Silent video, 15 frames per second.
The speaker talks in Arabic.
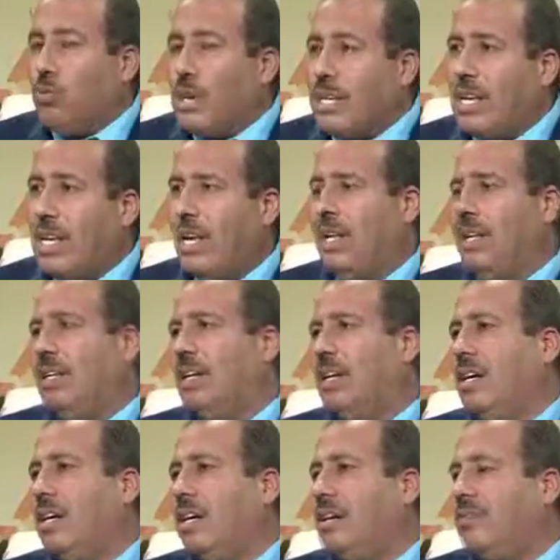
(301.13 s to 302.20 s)

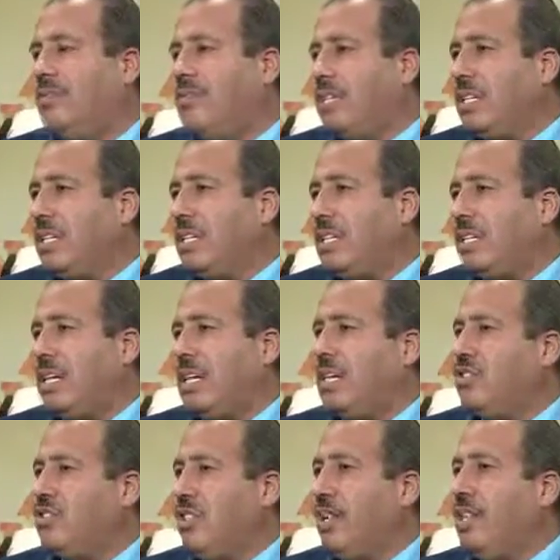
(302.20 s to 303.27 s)
وكأن فريضة
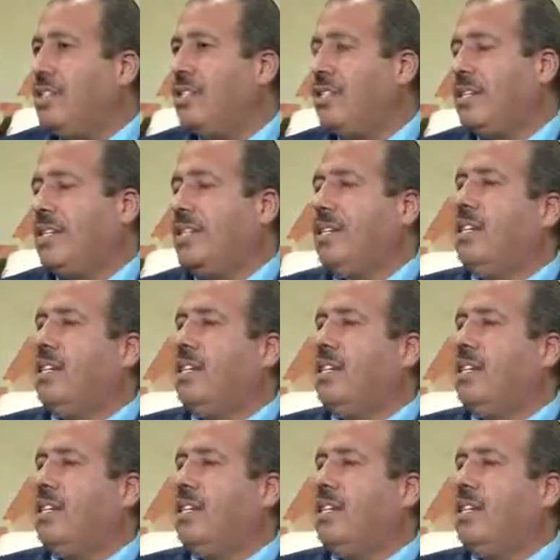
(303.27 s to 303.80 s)
الحج ليست